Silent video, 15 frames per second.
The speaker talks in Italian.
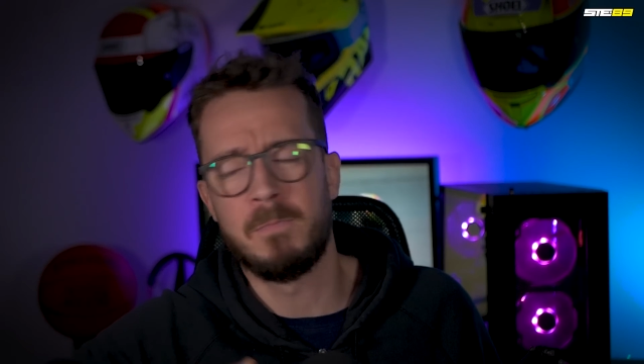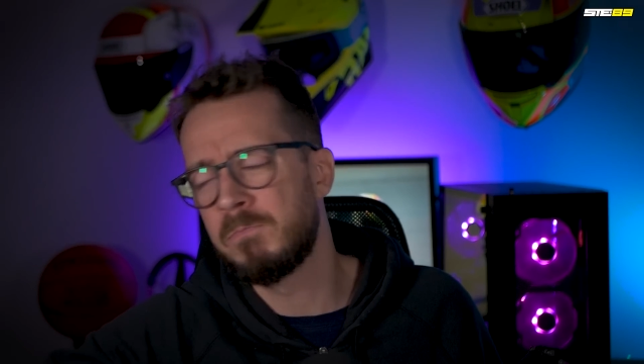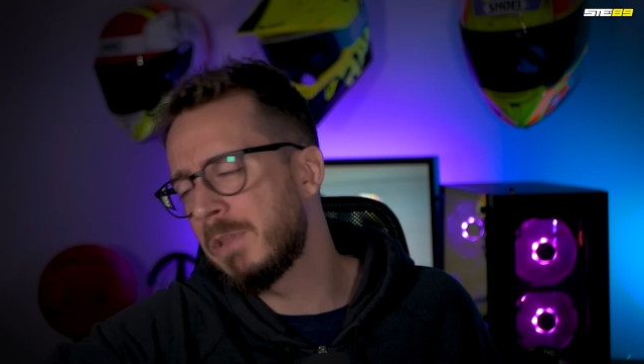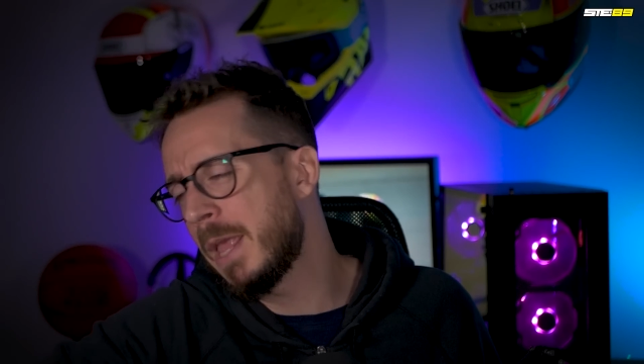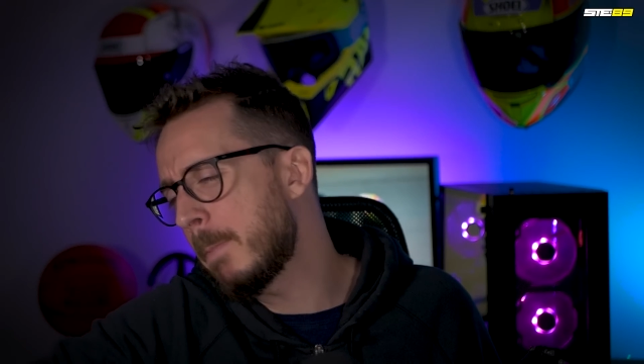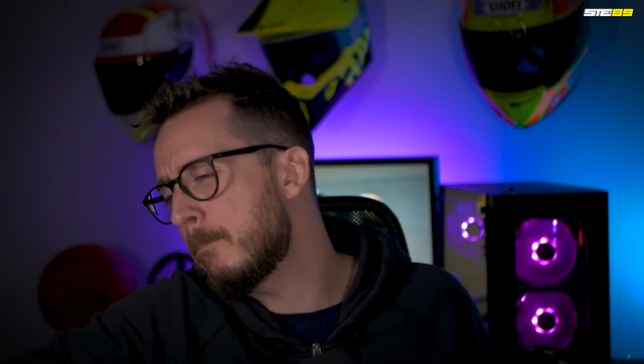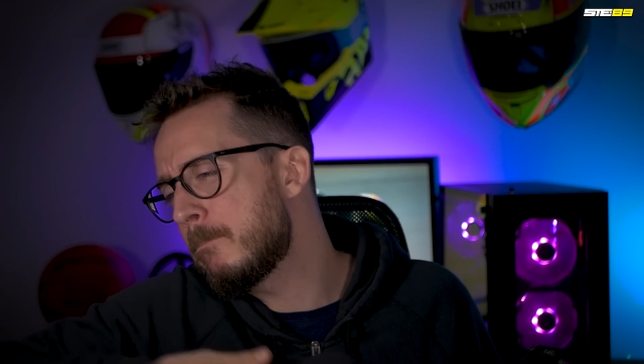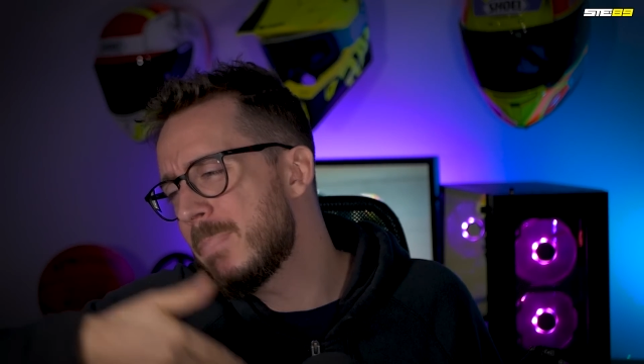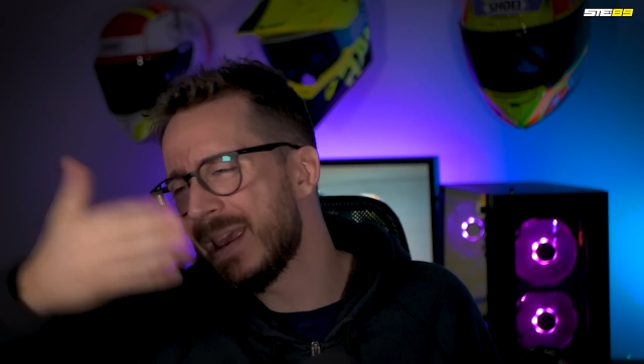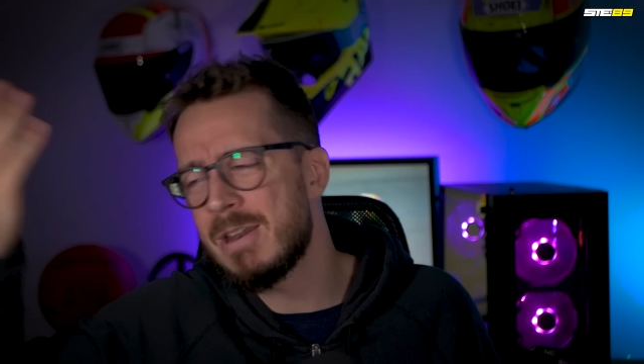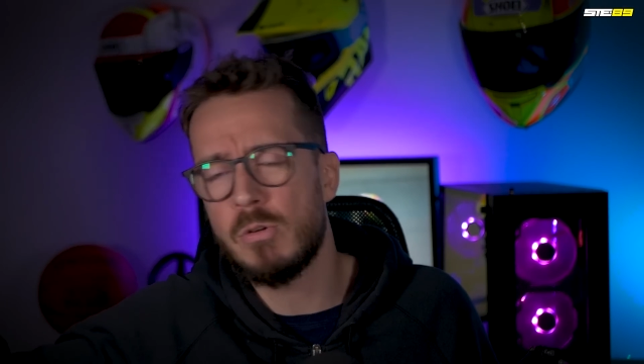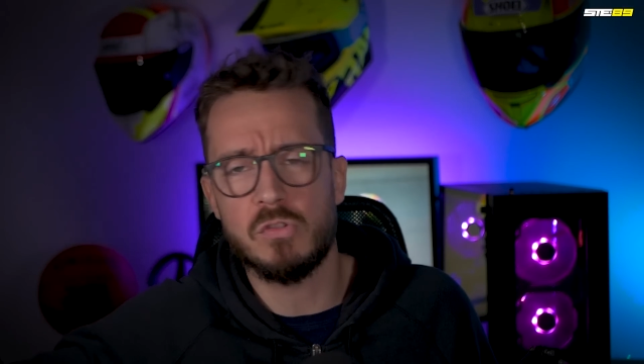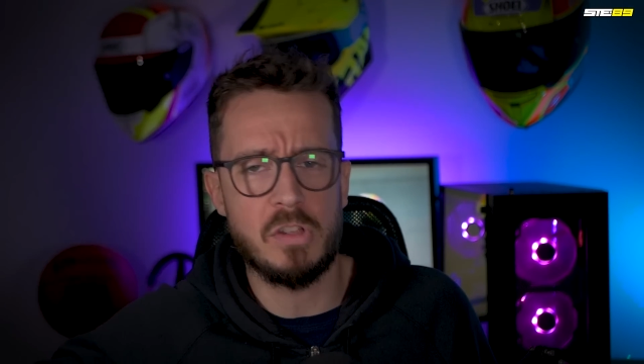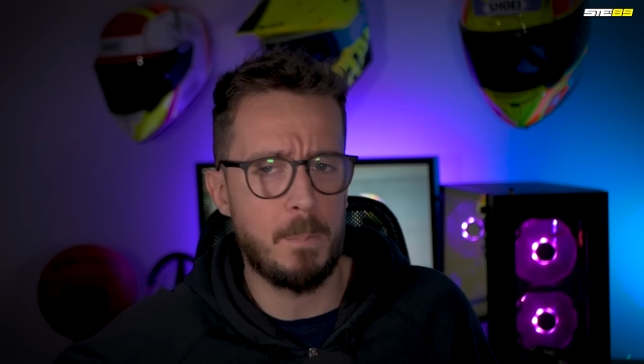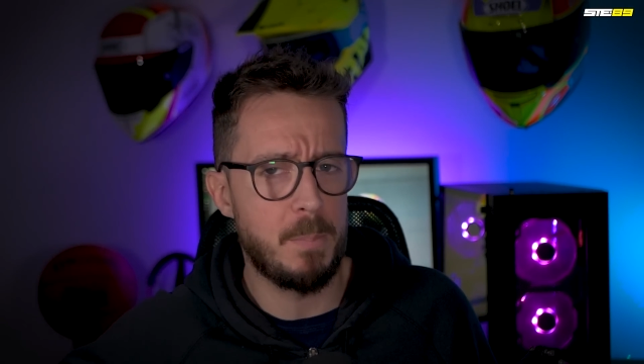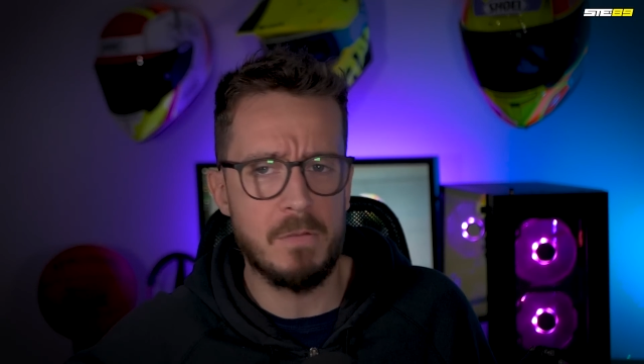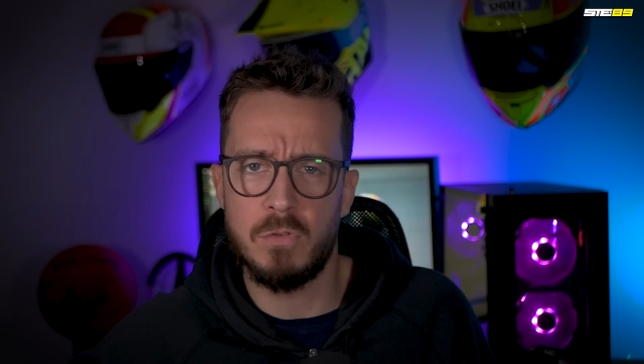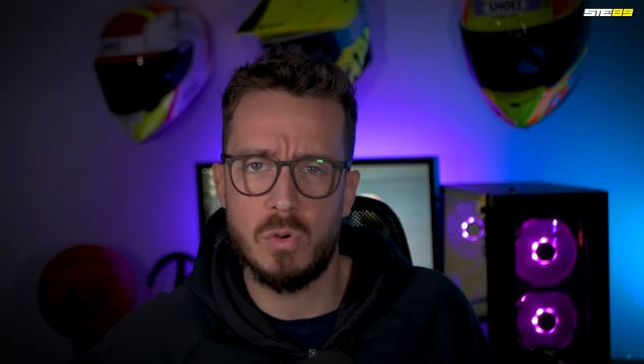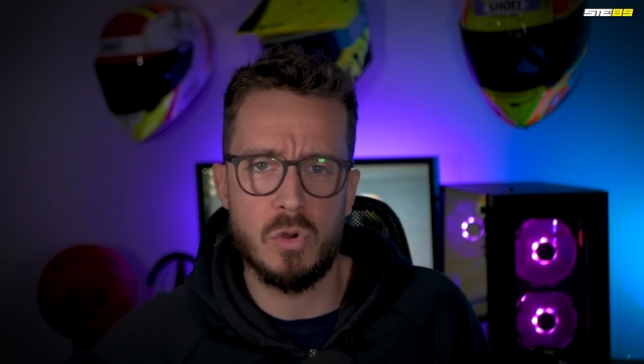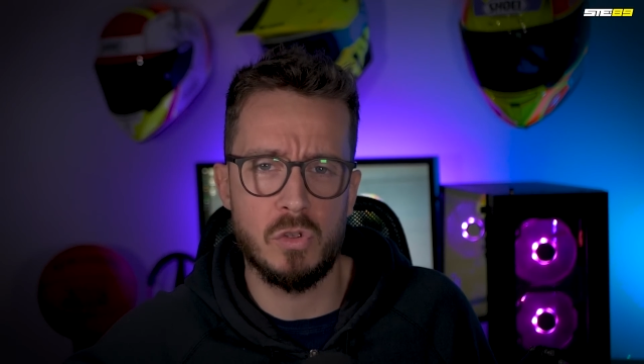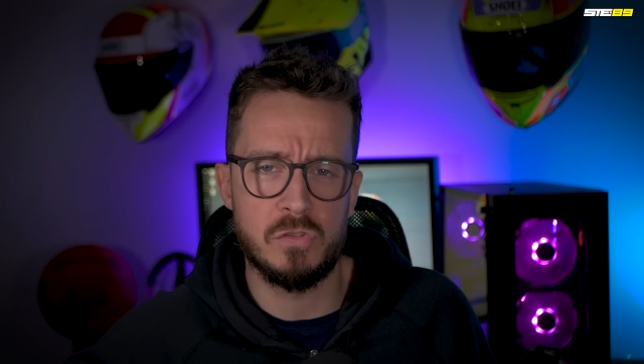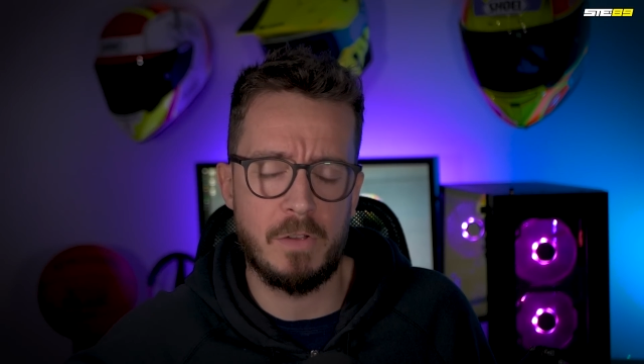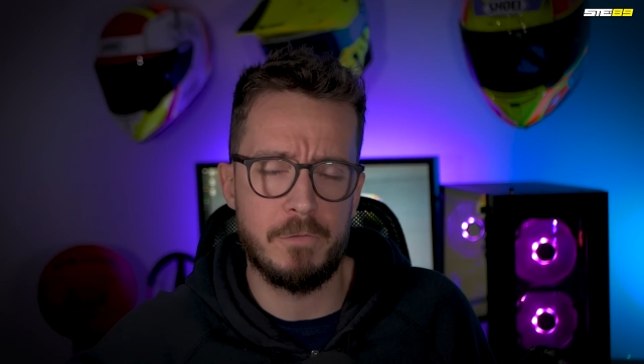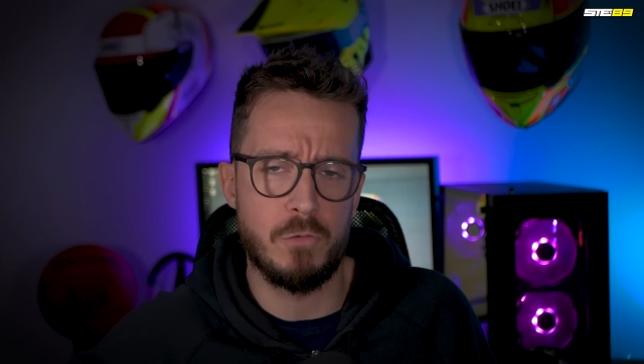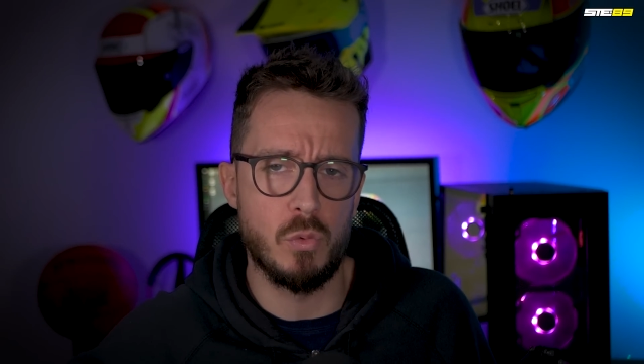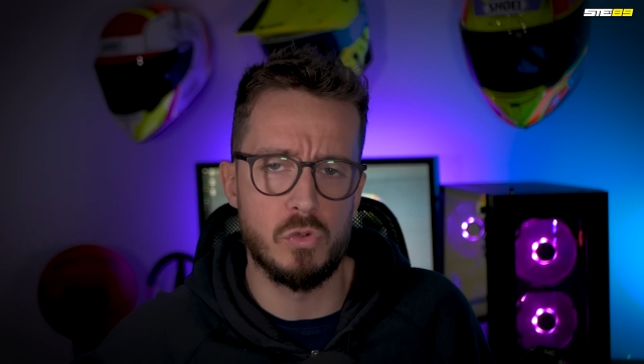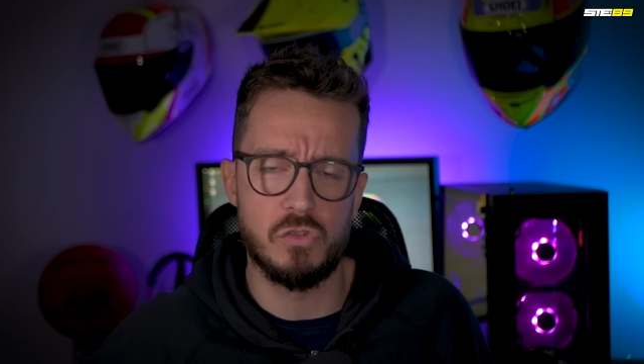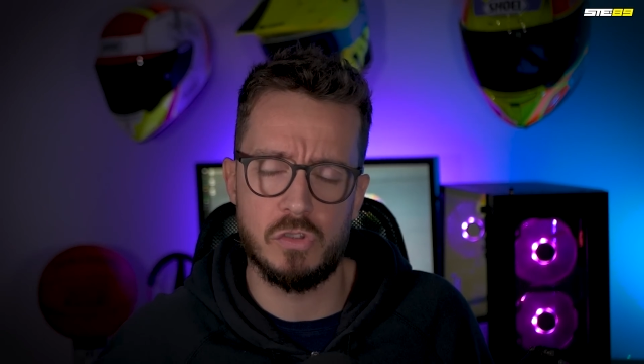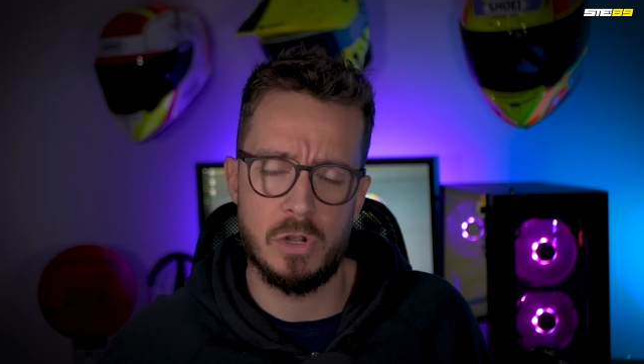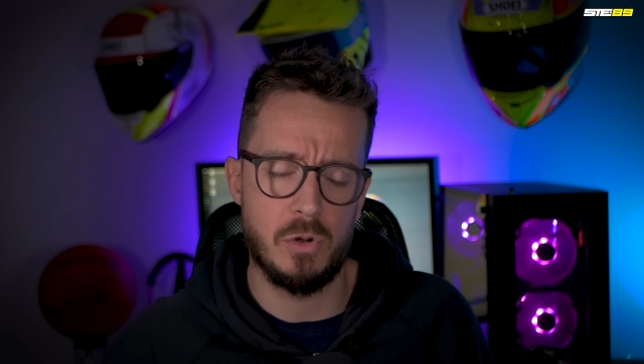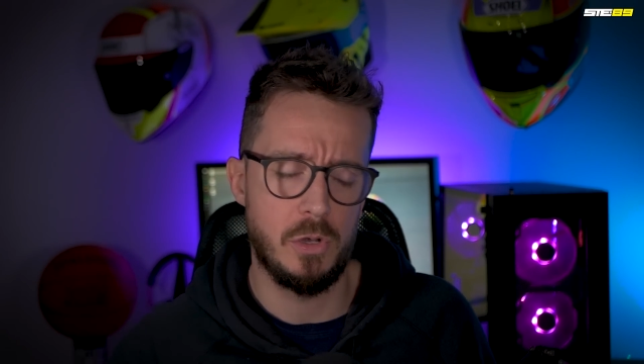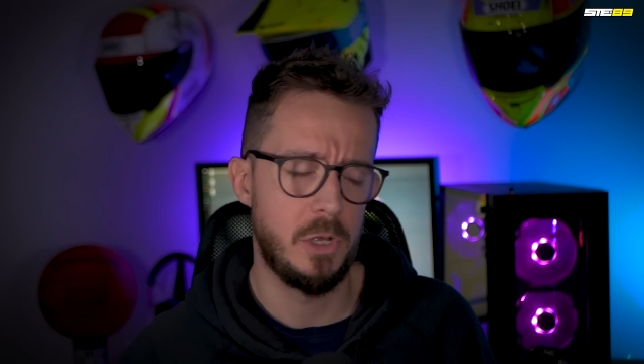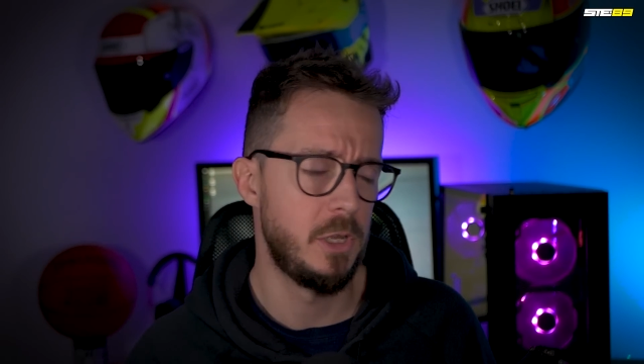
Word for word: nemmeno sapevo cosa fossero.